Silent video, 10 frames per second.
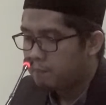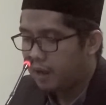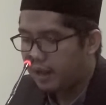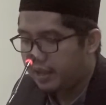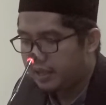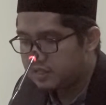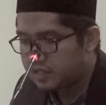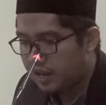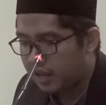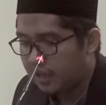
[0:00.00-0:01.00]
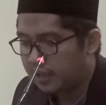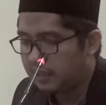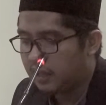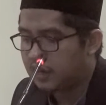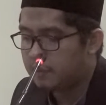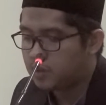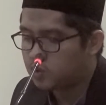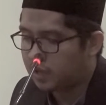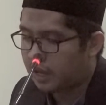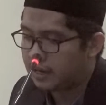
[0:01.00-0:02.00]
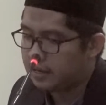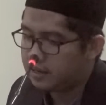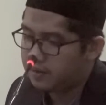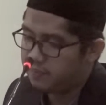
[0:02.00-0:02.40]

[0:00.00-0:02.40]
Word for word: Maka hijrah yang dimaksudkan